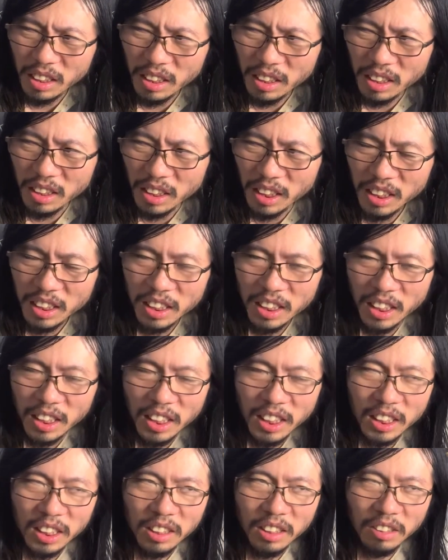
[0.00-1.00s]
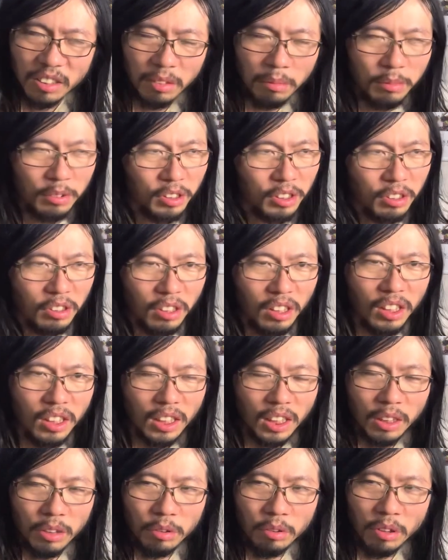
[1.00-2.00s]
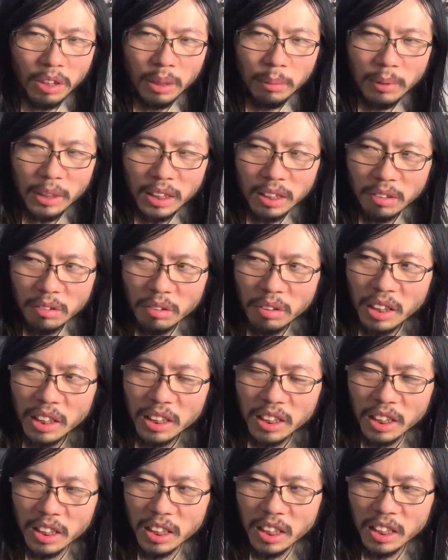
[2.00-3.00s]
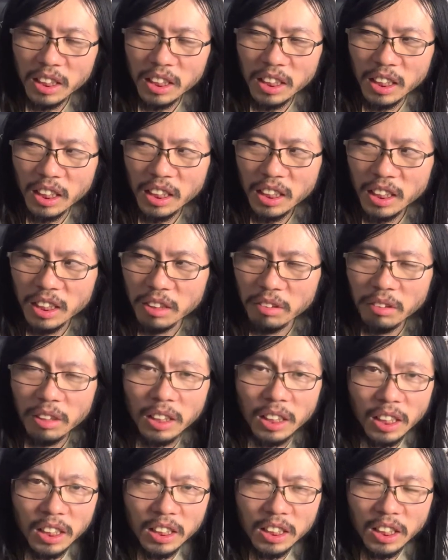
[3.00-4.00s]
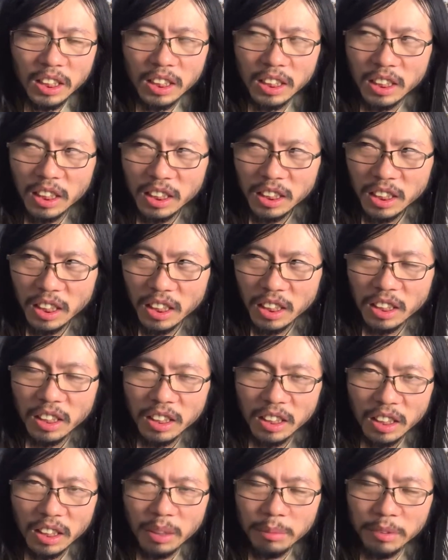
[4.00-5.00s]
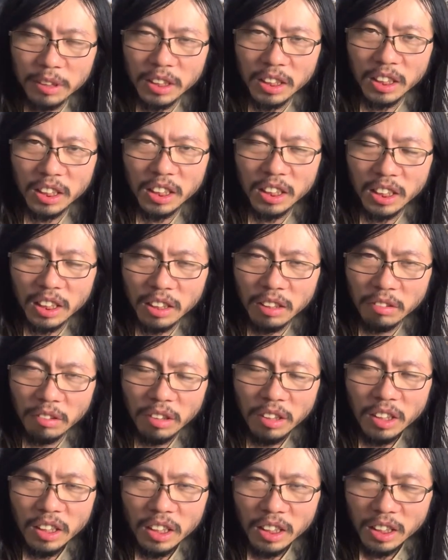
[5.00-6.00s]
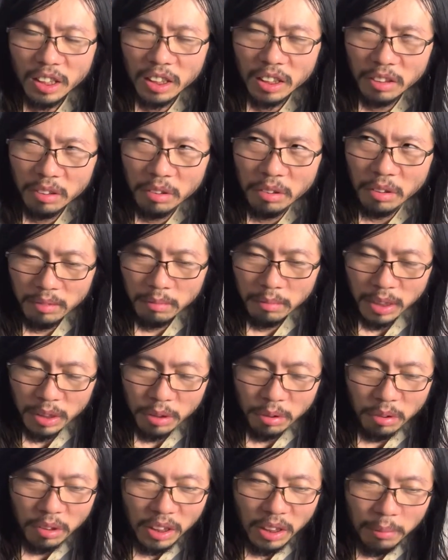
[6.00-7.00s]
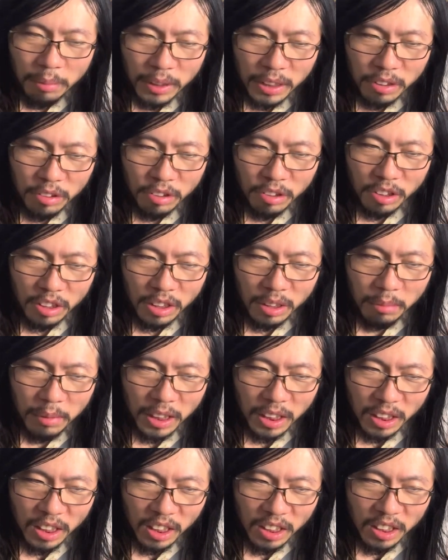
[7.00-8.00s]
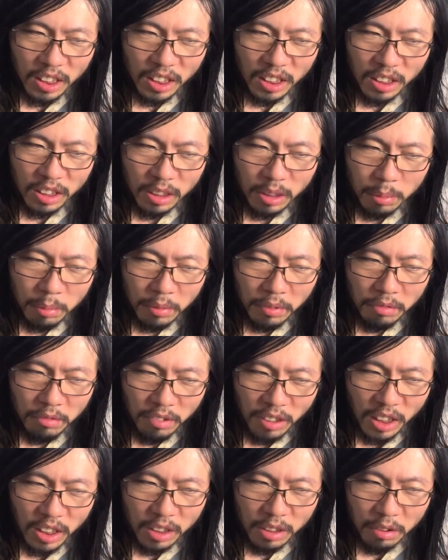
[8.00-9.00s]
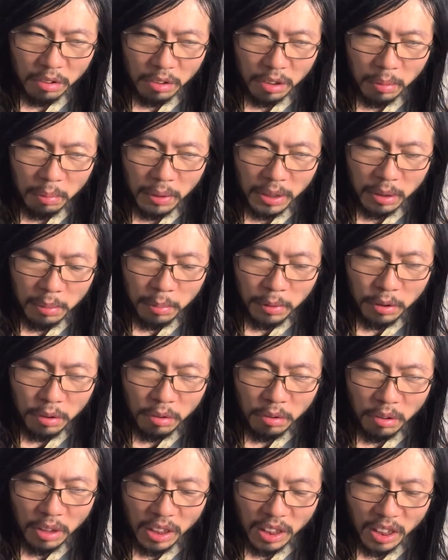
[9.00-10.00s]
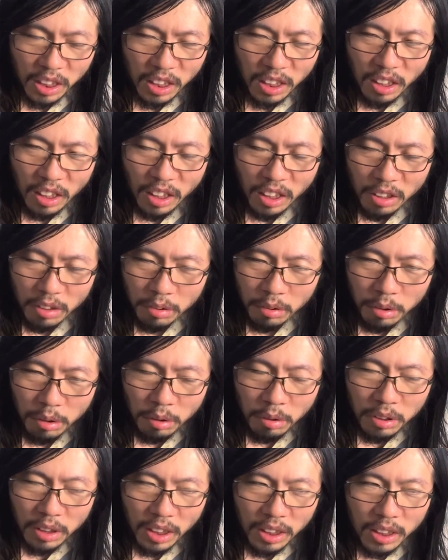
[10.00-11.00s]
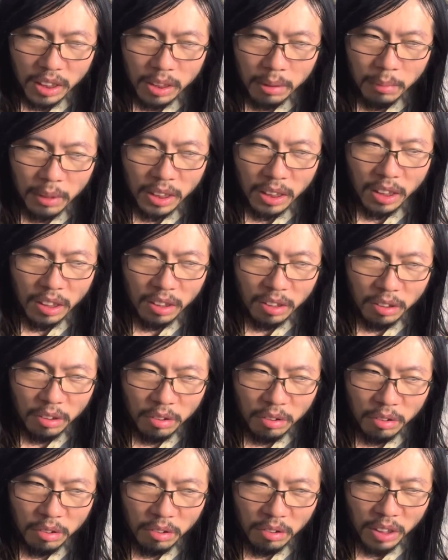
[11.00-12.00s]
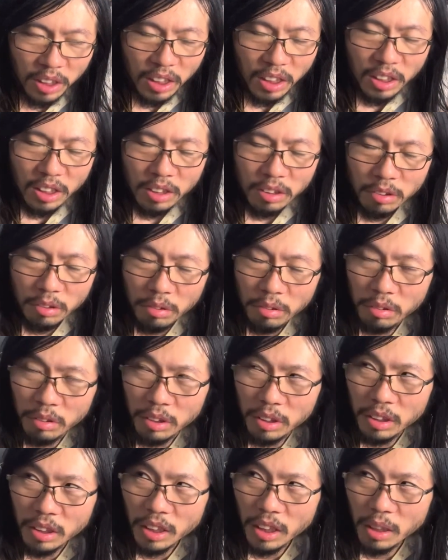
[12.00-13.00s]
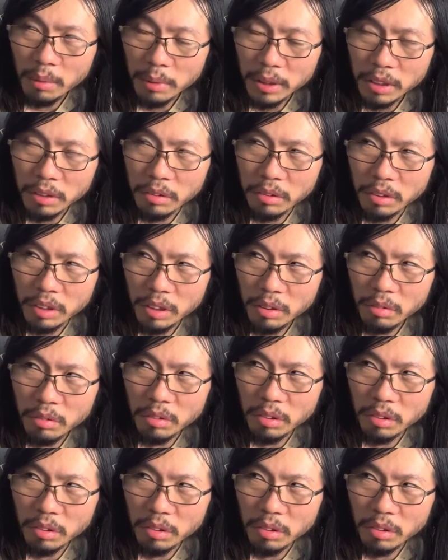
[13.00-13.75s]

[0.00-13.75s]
でしかないっていうか、むしろドラマとかにはなり得ないような題材でしかなかったかもしれないんだけど、そこにやっぱその今現代はそのやっぱスポットを当てるようになってしまったっていうような、そういったその日本